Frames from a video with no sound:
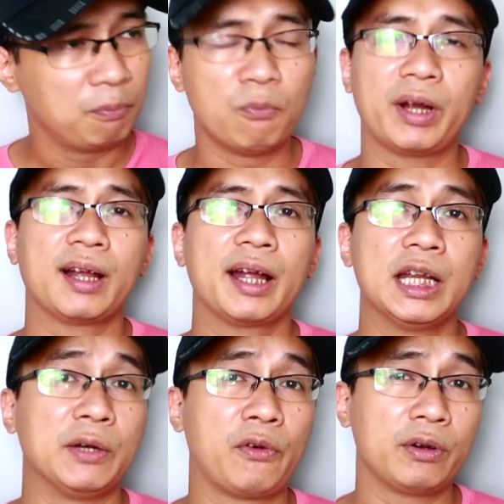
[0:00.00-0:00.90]
mọi cái
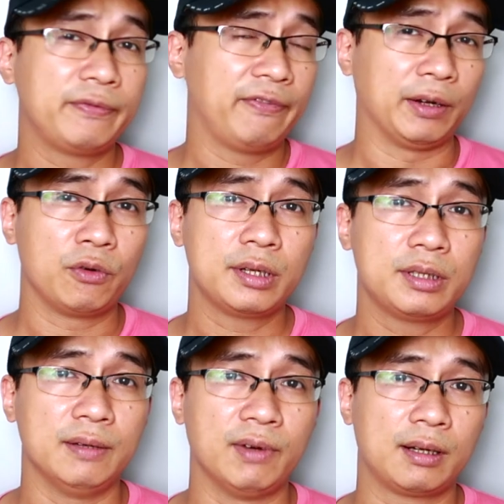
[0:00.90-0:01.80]
đều phải có cái
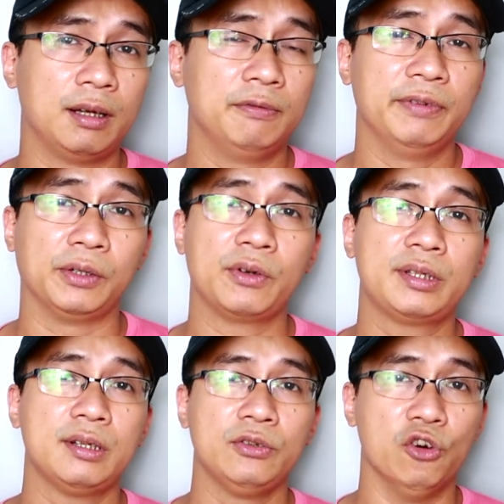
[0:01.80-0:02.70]
sự vận động phải có cái
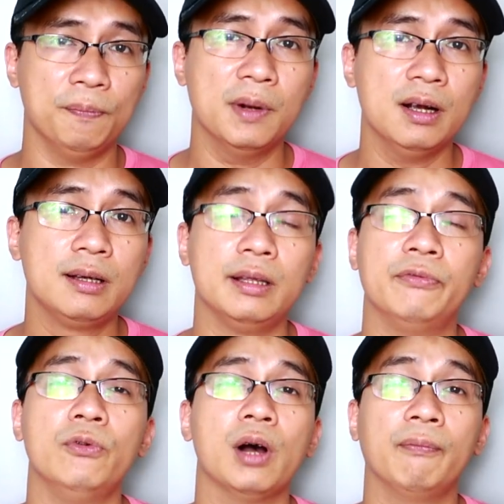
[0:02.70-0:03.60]
sự đổi mới để
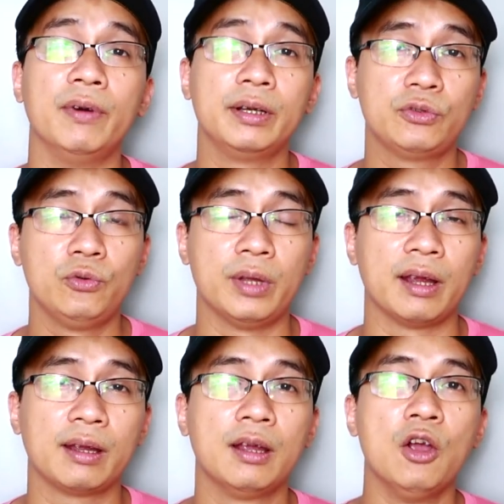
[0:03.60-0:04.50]
phù hợp với cái xu
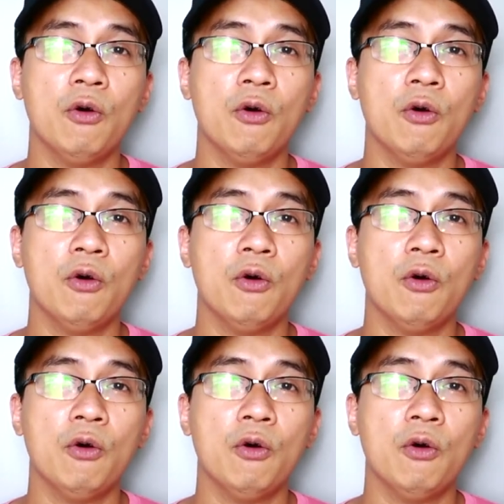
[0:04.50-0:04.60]
thế